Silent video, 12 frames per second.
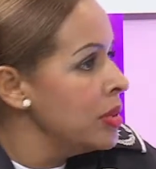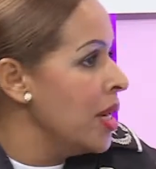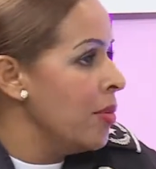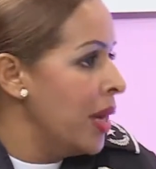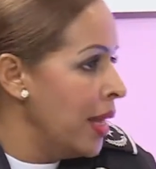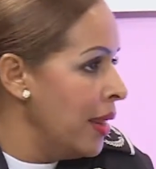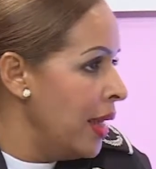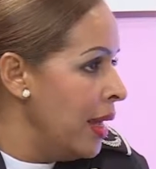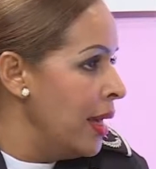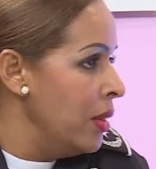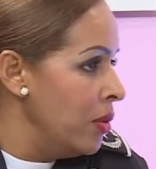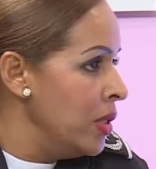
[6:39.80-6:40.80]
llamadas
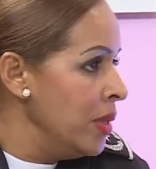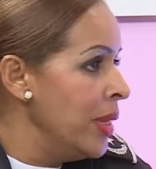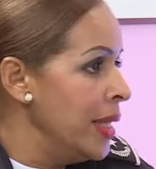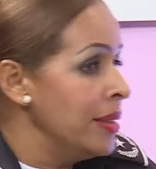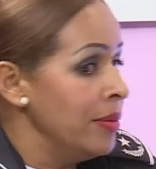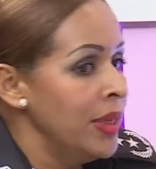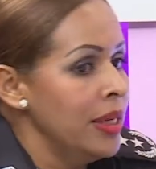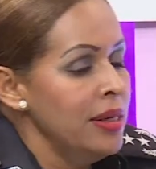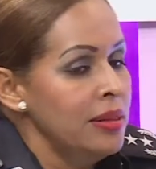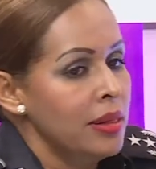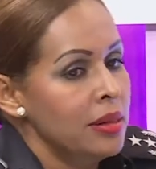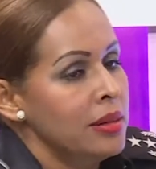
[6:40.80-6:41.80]
anónimas también y
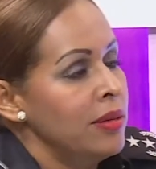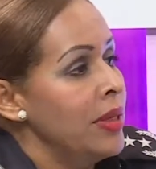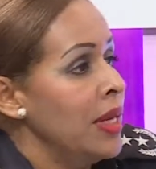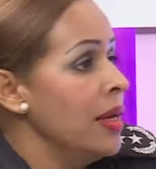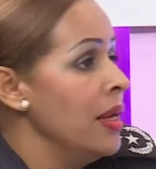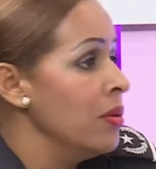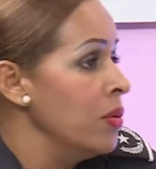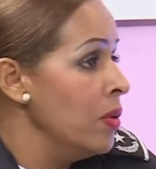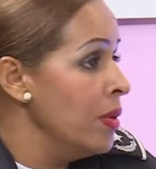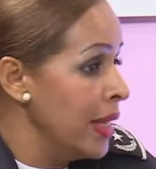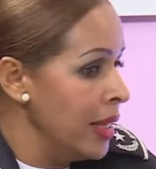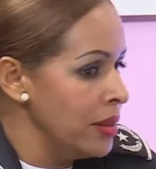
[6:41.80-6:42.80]
se recibirán
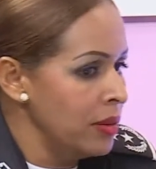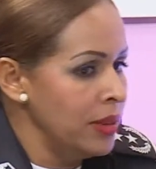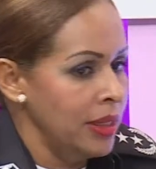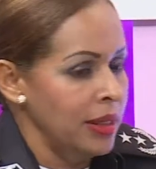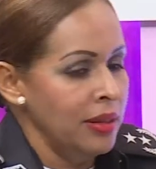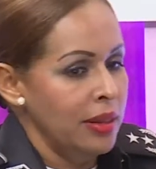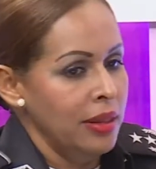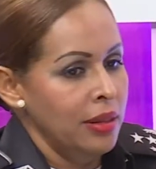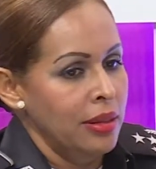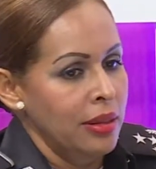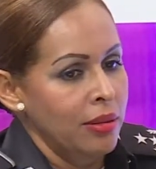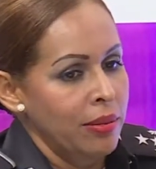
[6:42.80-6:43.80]
algunos casos de,
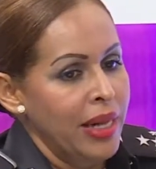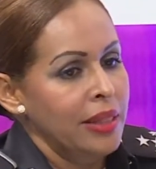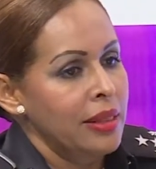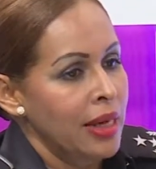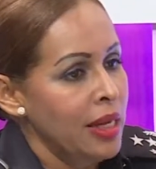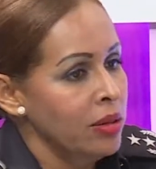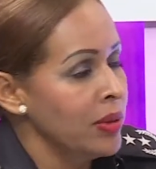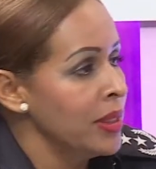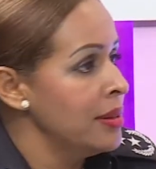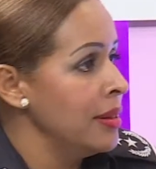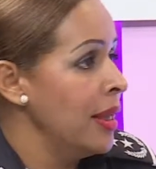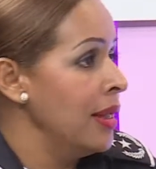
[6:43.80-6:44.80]
maltrato que
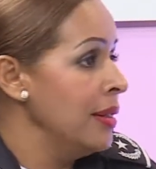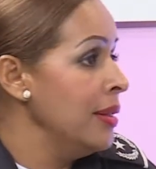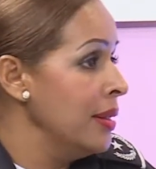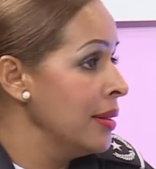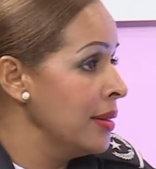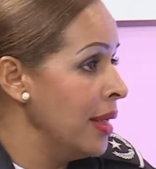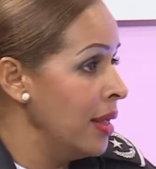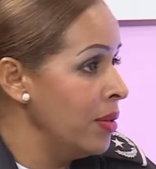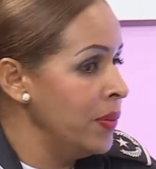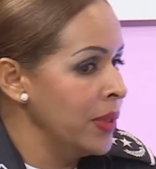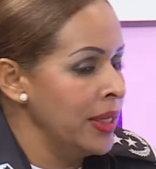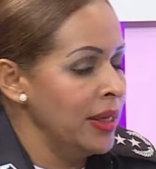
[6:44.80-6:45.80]
se han detectado,
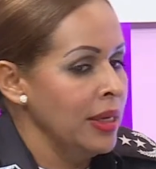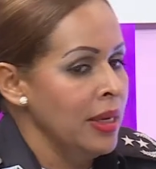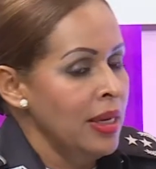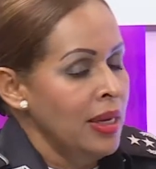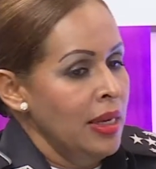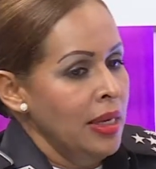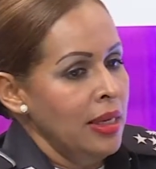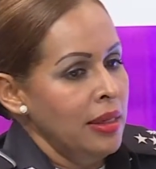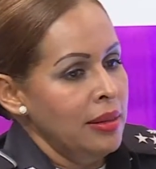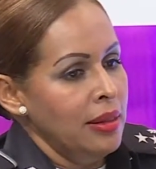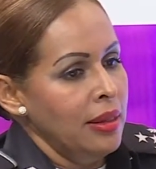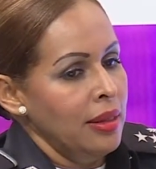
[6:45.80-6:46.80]
porque
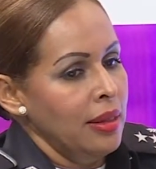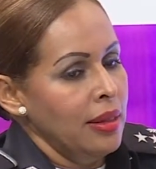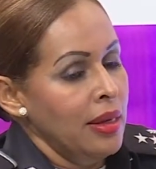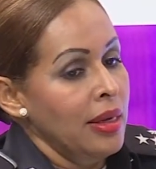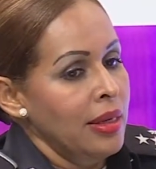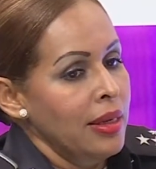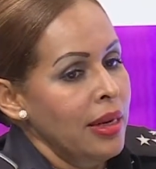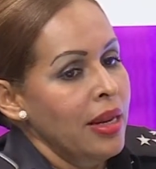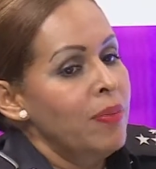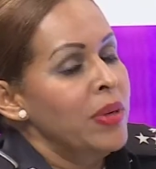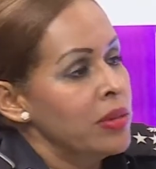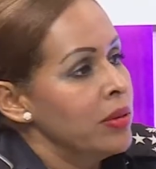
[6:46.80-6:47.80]
este,
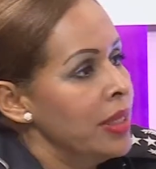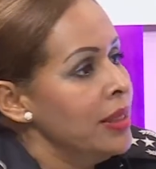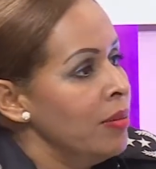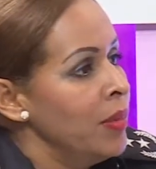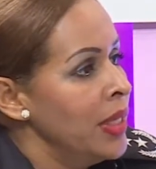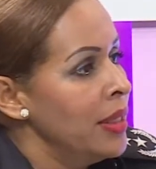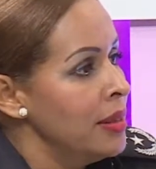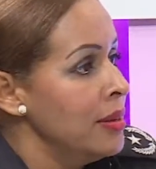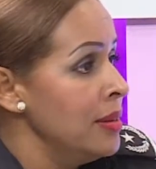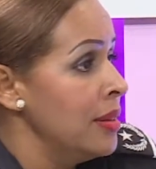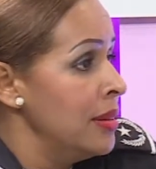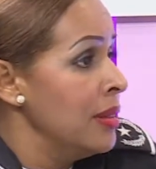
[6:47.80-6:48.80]
la persona también, si
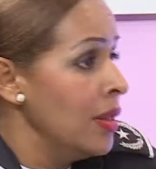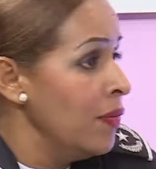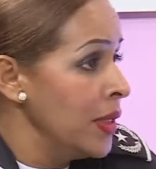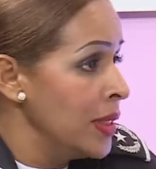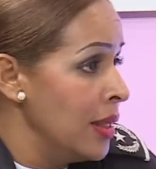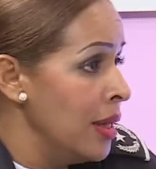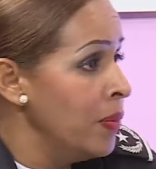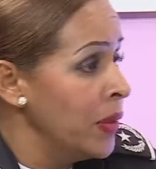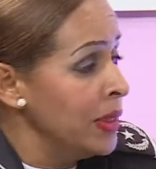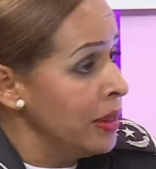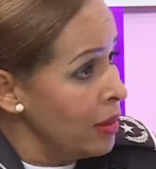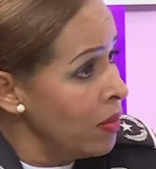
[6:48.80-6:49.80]
se siente afectada,
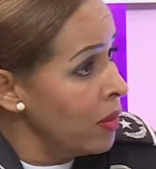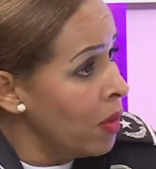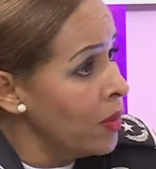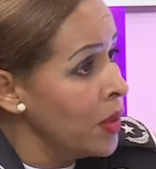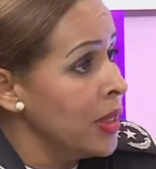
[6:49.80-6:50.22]
pues obvio